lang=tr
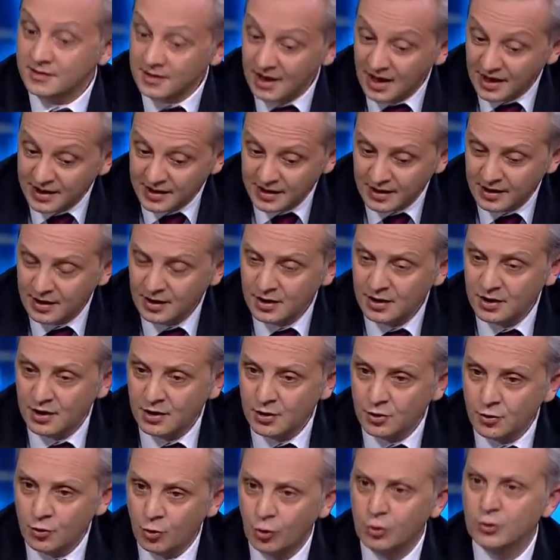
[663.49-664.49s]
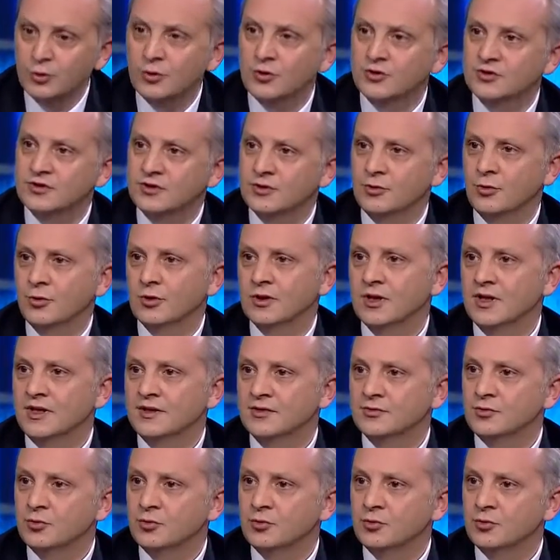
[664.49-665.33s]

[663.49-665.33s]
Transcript: Yani yol gösteriyorlar,